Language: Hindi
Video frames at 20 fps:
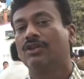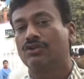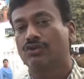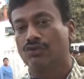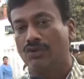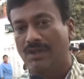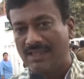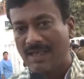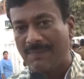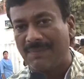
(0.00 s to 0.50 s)

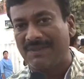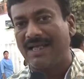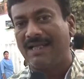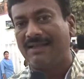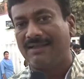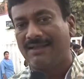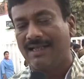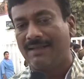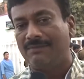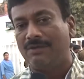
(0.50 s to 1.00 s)
सुरक्षा
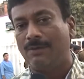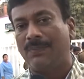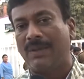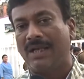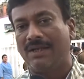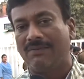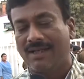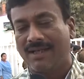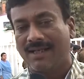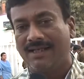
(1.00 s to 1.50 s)
प्रदान करने में जो
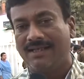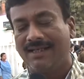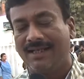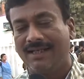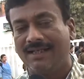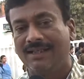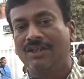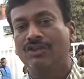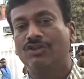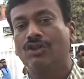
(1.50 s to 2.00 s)
फेलवर रही
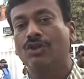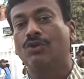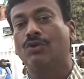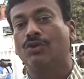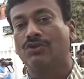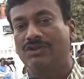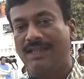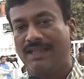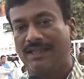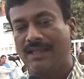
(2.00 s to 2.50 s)
है तो
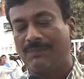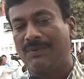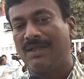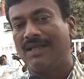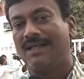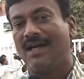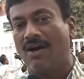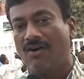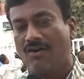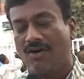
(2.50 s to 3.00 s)
खुशियाँ तो
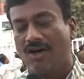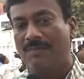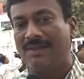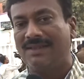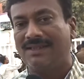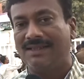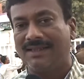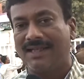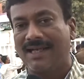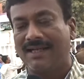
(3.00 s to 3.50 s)
पूरे गाँव गाँव
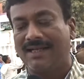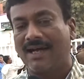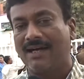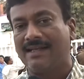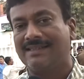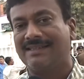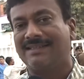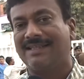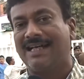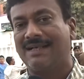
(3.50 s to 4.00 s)
में दिख रहा है
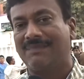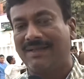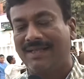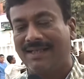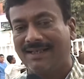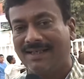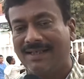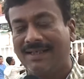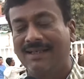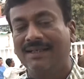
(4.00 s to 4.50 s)
कांग्रेस सरकार
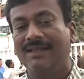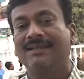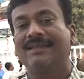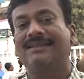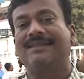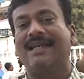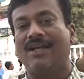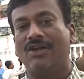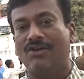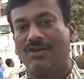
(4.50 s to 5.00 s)
बनने की
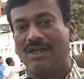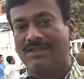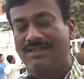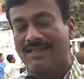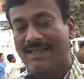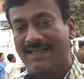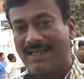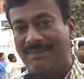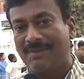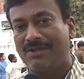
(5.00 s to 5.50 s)
किसानों के
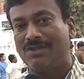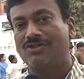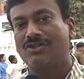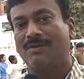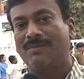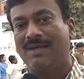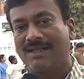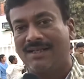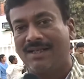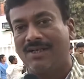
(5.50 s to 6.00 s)
चेहरे में जो
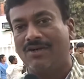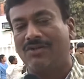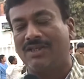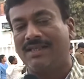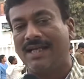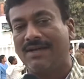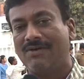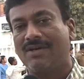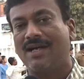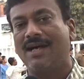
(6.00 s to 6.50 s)
चमक
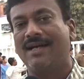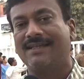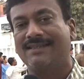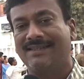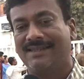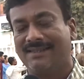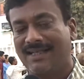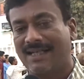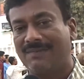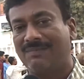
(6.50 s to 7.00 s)
लौटी है वो कांग्रेस
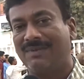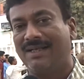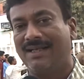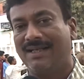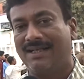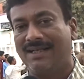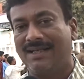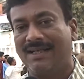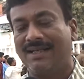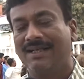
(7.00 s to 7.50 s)
सरकार
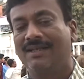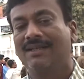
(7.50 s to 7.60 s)
बनने के